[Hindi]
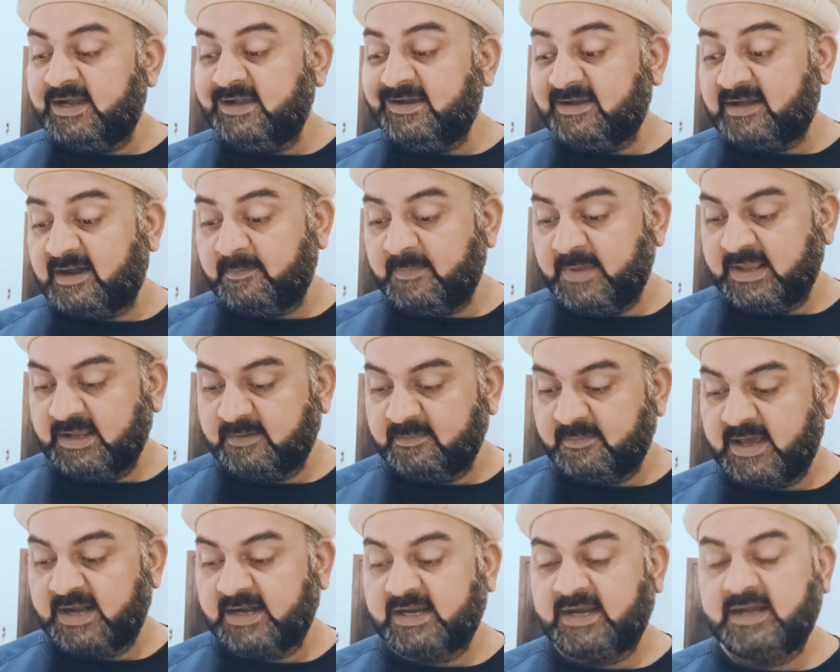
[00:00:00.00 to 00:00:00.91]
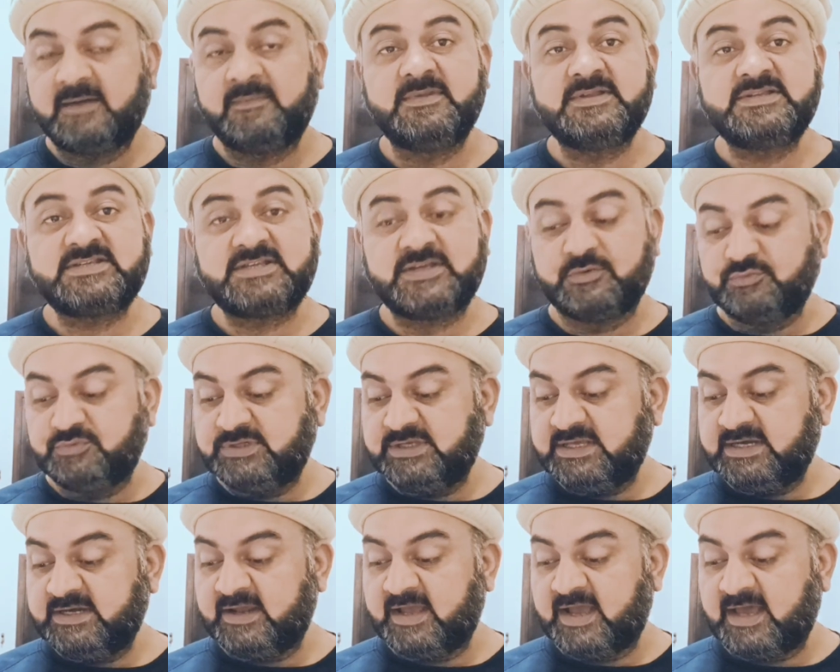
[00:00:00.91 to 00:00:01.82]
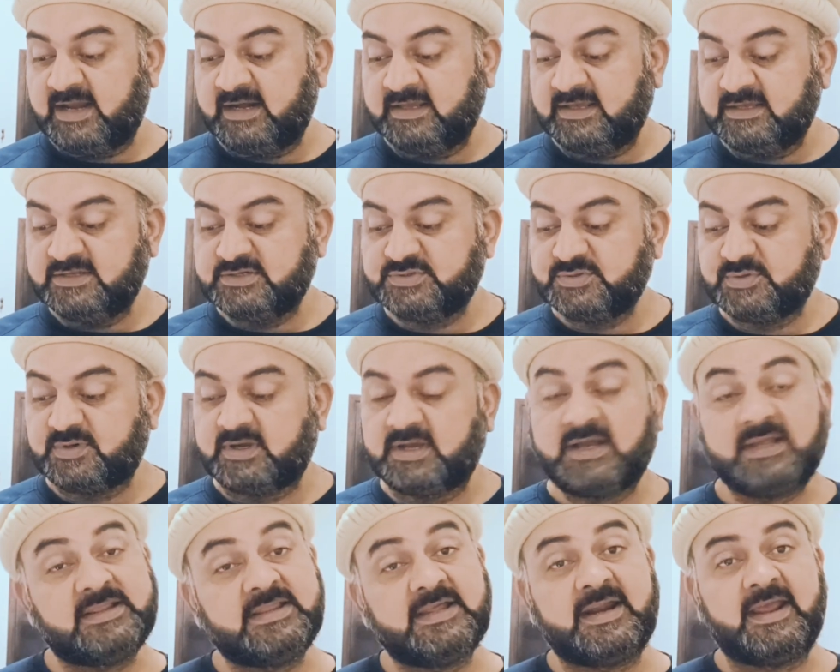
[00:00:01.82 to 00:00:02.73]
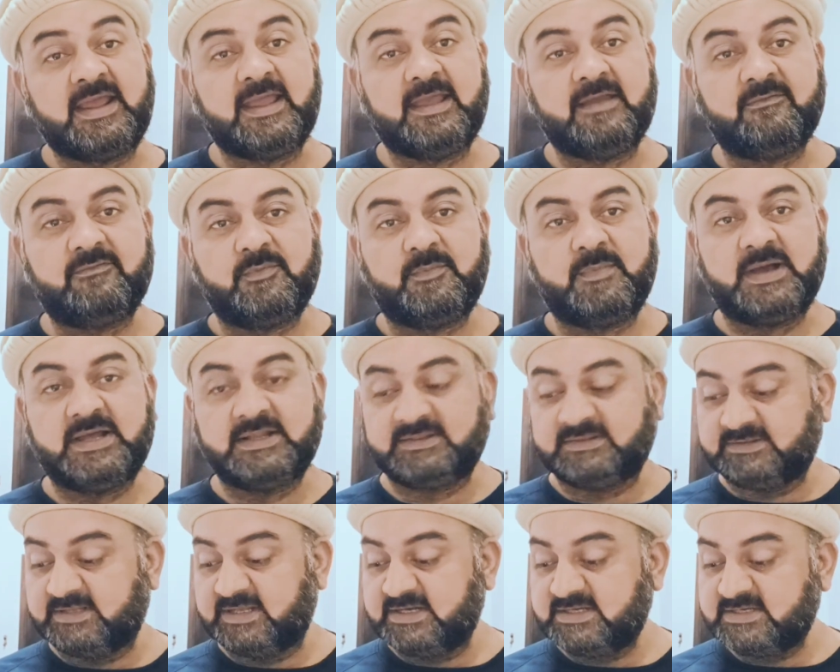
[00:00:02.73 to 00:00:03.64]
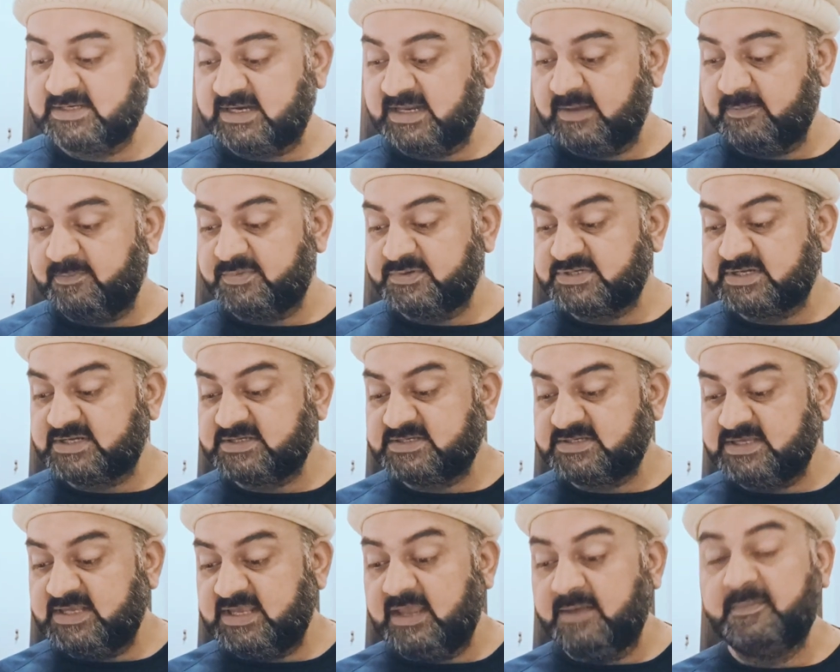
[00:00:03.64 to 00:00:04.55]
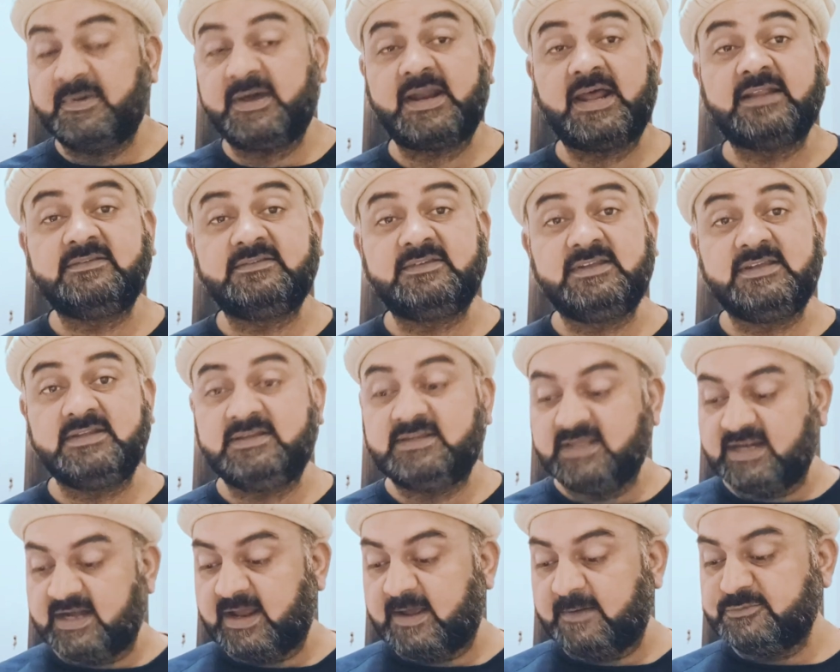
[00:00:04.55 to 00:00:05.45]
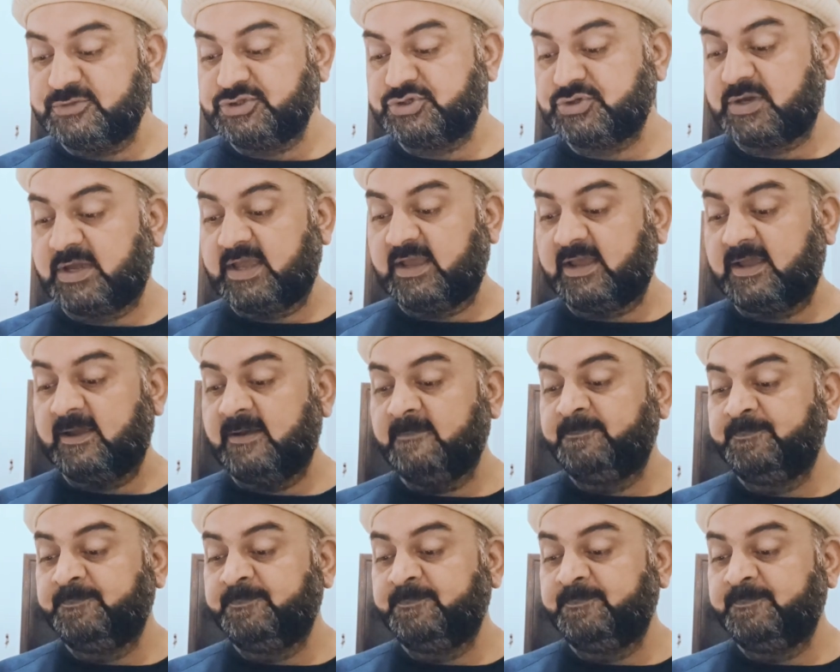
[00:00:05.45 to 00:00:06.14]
इंटर बैंक मार्केट में सऊदी रियाल की जो कदर है वो बहत्तर इशारिया पचासी इमाराती दिरहम जो है